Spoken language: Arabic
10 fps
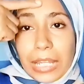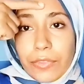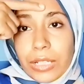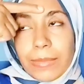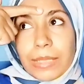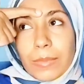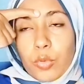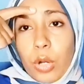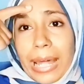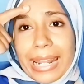عارفين لما
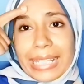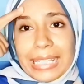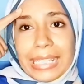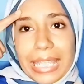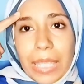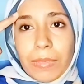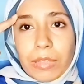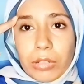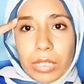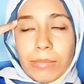تبقوا عرقانين
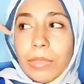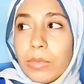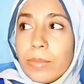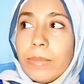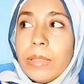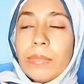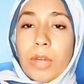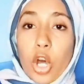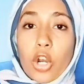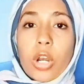جامد طالعين من
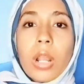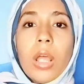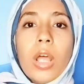الحر